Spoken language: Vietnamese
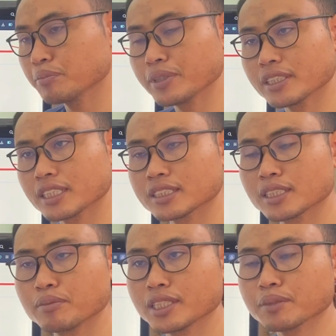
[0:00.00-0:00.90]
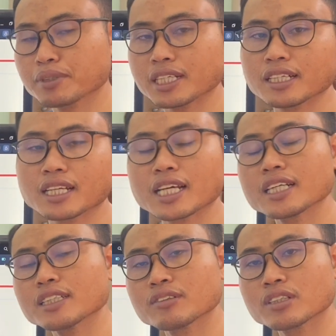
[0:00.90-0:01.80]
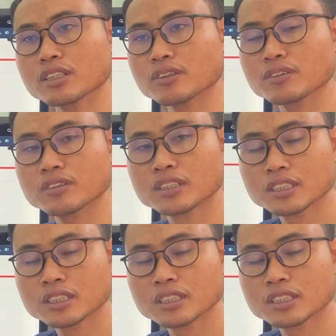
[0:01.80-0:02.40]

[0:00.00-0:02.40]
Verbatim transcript: bị thả xiêm riệp cả láng nấu nong